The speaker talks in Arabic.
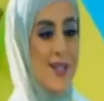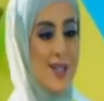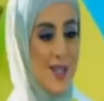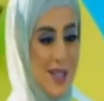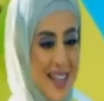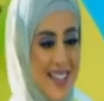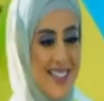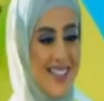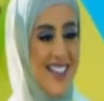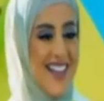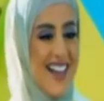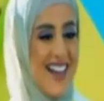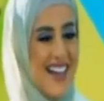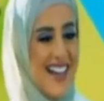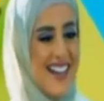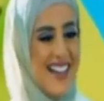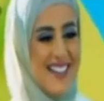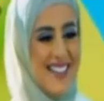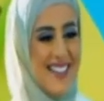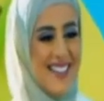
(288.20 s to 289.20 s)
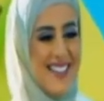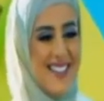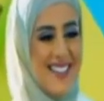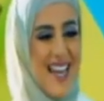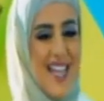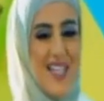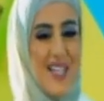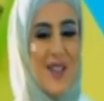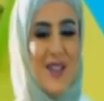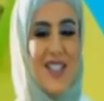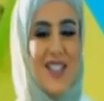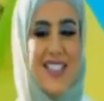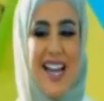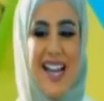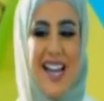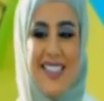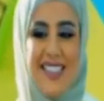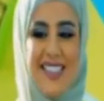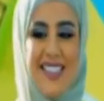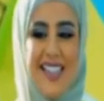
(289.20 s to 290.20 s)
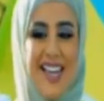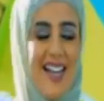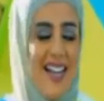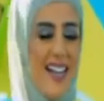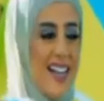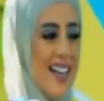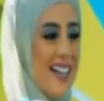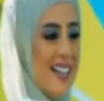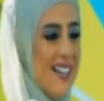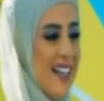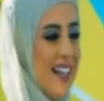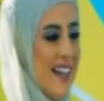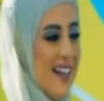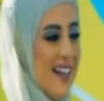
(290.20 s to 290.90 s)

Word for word: شاطر يا خالد أيريد أحد آخر أن